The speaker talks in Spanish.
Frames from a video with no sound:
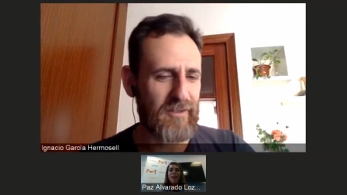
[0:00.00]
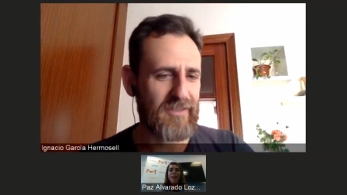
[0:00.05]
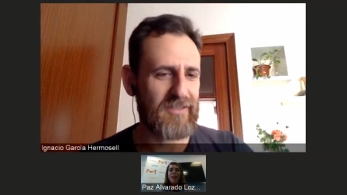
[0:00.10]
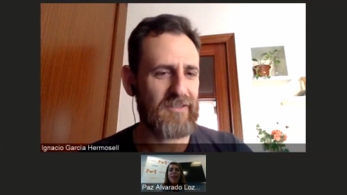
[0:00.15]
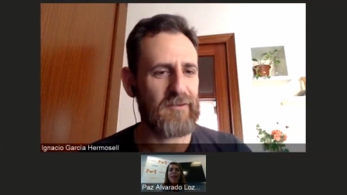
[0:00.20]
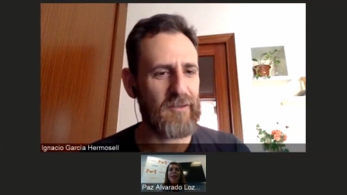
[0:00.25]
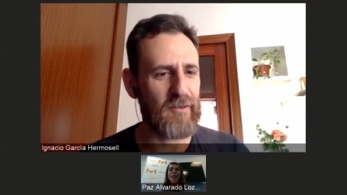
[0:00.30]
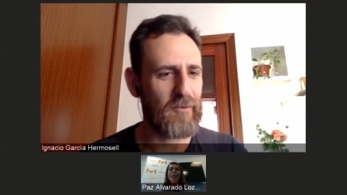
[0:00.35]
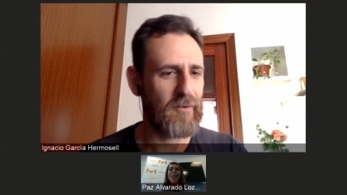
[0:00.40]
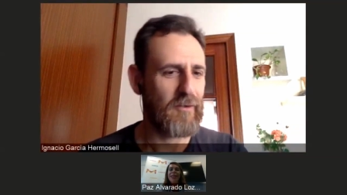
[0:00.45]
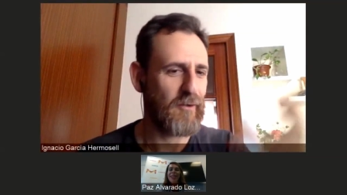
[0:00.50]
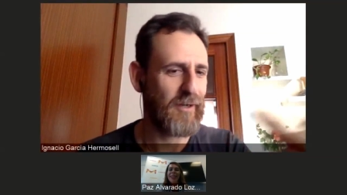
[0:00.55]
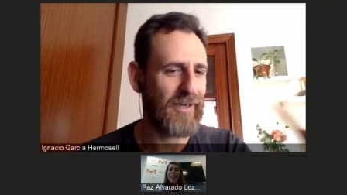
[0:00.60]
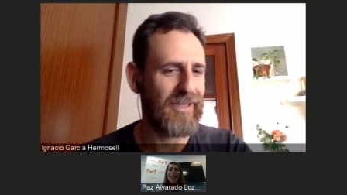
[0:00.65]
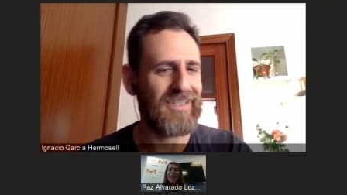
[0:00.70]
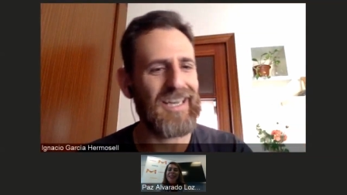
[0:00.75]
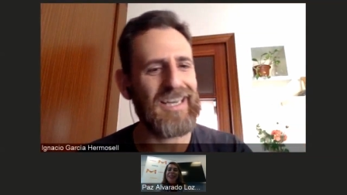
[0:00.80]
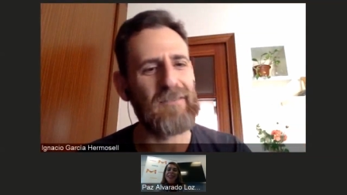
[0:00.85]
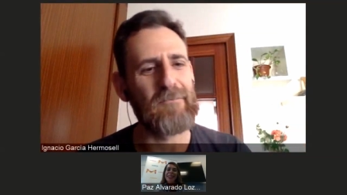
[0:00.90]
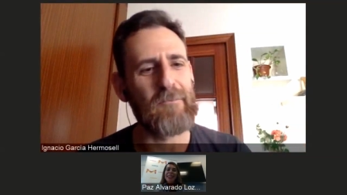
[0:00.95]
que sois los, que
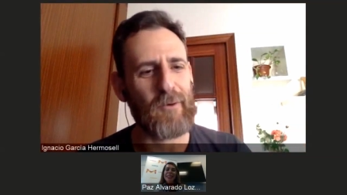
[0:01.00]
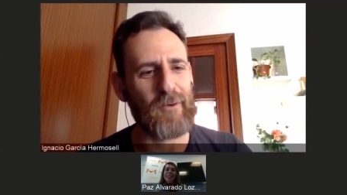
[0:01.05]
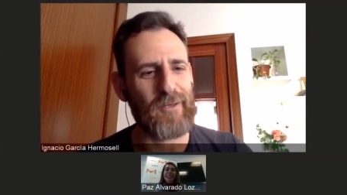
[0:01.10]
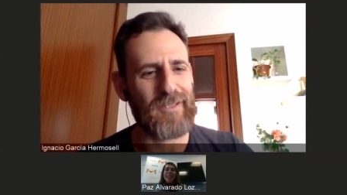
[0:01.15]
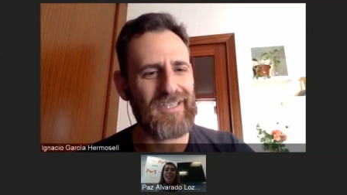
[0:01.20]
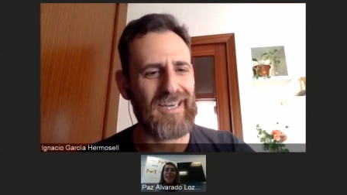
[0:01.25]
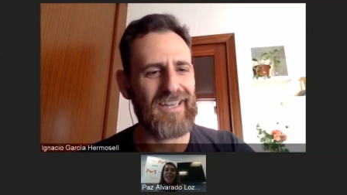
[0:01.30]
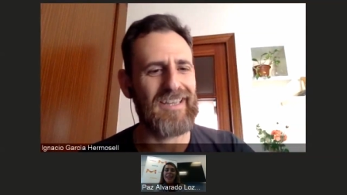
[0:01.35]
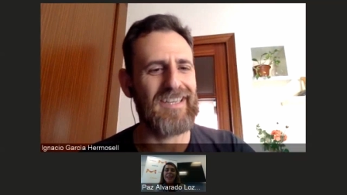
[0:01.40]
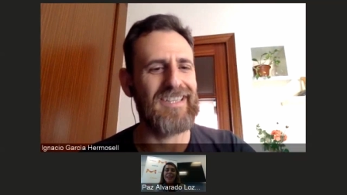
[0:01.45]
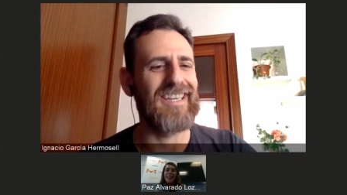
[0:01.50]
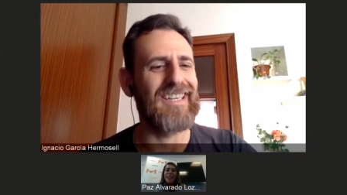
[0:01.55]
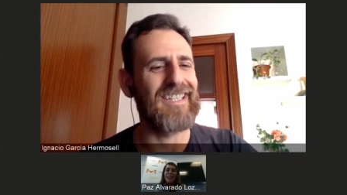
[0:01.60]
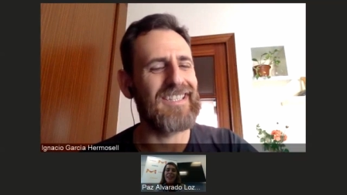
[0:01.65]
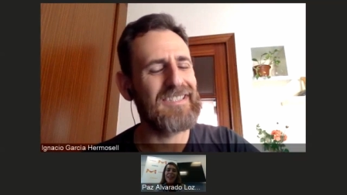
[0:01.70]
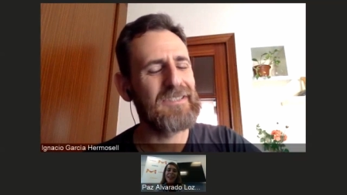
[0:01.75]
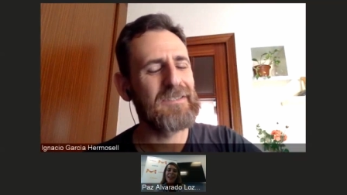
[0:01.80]
estáis un poco detrás de ella.